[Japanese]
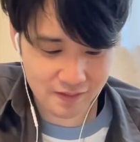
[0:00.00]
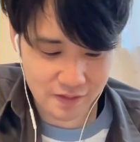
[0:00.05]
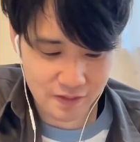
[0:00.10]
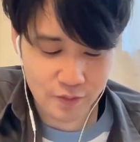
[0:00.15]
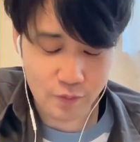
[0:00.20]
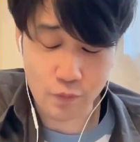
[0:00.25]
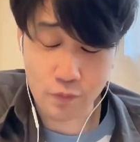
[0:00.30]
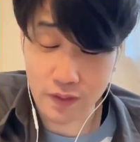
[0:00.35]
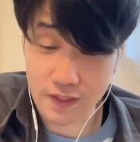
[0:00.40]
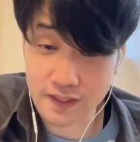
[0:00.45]

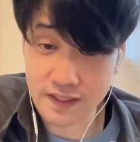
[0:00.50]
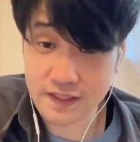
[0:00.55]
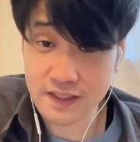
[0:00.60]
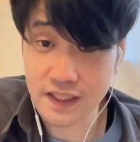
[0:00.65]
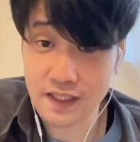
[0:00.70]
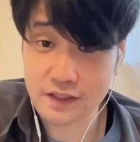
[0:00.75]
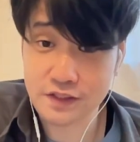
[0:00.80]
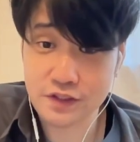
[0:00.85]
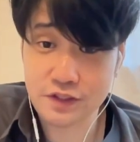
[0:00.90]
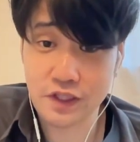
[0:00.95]
交換できた
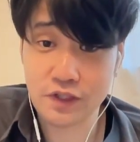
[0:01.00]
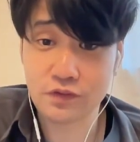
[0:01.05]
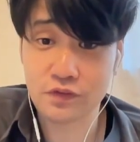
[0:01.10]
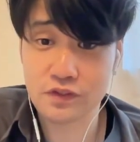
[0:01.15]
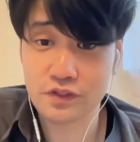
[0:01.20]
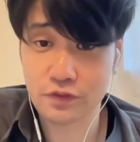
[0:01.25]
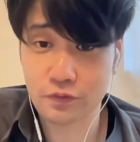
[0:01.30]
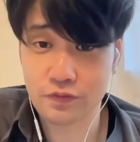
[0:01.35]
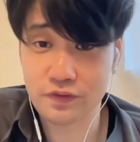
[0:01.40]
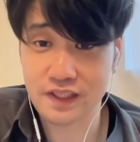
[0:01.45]
い、したい、
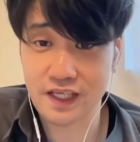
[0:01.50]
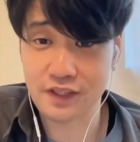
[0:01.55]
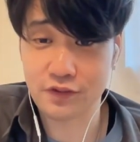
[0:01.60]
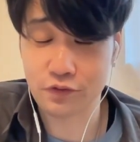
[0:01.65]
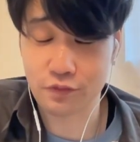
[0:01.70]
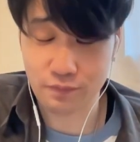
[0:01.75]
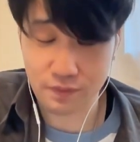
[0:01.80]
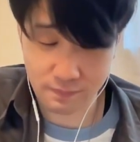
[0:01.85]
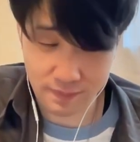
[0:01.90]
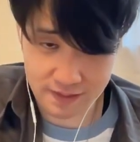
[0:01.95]
しときたいと
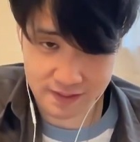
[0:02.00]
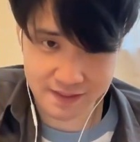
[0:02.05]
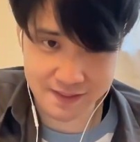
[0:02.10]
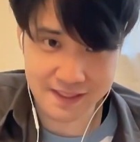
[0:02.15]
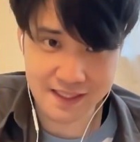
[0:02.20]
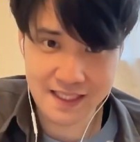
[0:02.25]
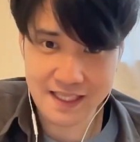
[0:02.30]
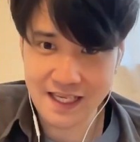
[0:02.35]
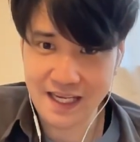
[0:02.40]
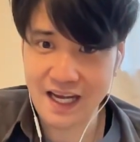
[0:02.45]
思います。
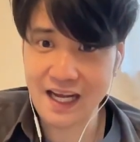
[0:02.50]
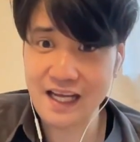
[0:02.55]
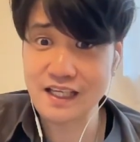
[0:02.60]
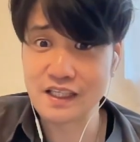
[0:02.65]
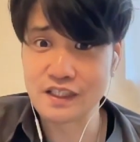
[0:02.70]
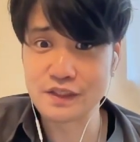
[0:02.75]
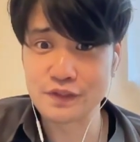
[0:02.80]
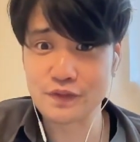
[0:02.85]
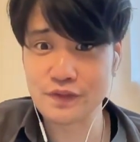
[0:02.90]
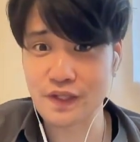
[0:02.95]
はい。
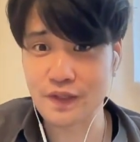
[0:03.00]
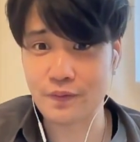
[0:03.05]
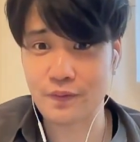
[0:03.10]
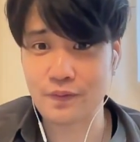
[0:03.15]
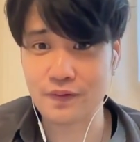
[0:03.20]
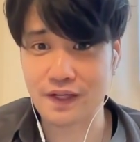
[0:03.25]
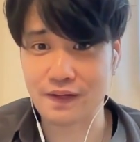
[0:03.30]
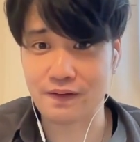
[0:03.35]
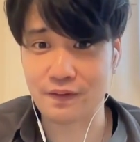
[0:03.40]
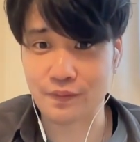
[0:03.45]
それでは今
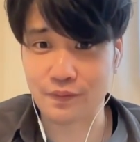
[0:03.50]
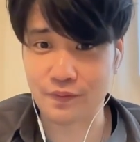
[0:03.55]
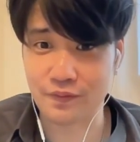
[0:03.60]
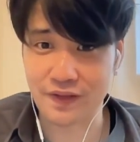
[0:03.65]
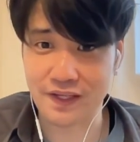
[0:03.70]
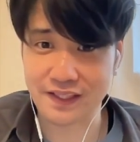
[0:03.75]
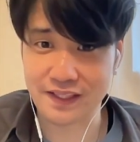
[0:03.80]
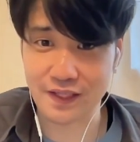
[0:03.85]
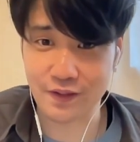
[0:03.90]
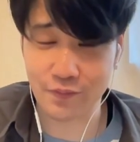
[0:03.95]
回はここの
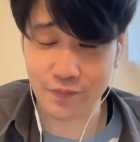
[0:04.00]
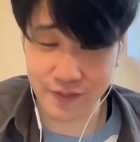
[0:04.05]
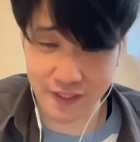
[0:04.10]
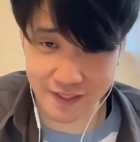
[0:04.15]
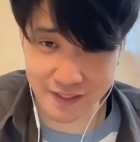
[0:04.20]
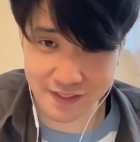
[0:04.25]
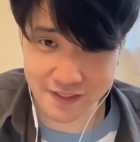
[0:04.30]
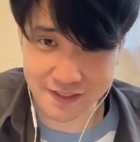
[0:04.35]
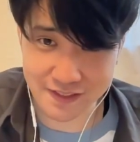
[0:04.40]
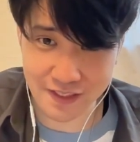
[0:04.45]
辺でお開
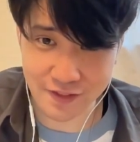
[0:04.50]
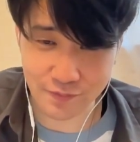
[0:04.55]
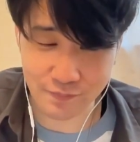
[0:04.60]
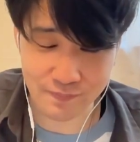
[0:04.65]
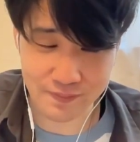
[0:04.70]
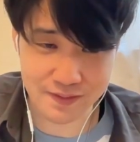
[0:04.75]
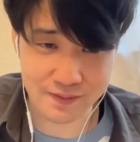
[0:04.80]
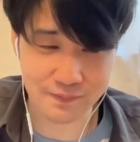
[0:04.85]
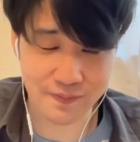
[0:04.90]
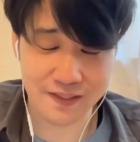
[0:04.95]
きにしたいと思い
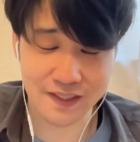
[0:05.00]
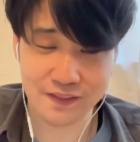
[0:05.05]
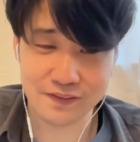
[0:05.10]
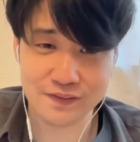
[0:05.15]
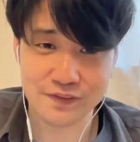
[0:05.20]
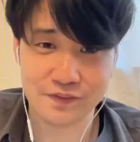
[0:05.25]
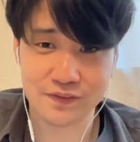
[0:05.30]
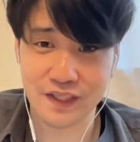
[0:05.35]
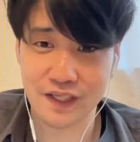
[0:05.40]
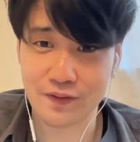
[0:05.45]
ます。私
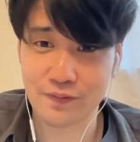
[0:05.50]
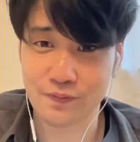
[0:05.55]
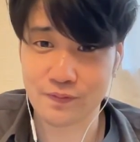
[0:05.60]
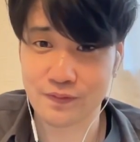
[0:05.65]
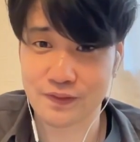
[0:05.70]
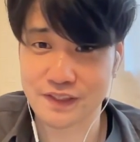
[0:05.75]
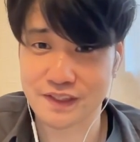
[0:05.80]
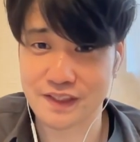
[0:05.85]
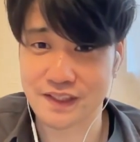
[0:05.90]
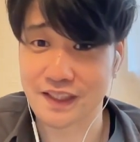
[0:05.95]
の結婚
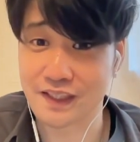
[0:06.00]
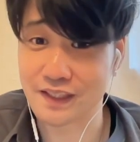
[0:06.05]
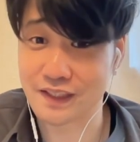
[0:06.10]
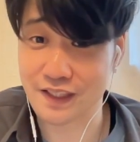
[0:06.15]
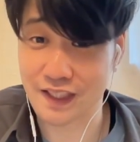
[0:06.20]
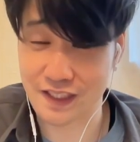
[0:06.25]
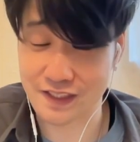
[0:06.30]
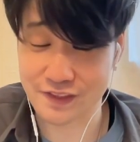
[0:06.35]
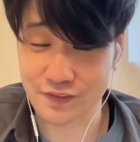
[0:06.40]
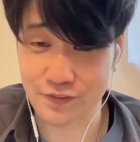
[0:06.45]
式
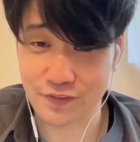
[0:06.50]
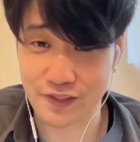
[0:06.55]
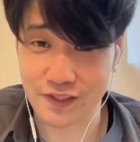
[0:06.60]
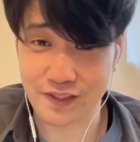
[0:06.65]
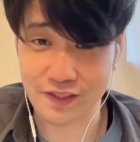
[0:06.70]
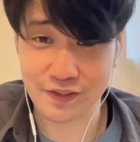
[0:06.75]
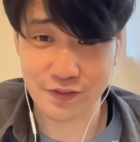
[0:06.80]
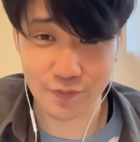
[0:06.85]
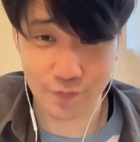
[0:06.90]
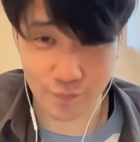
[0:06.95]
会場へようこ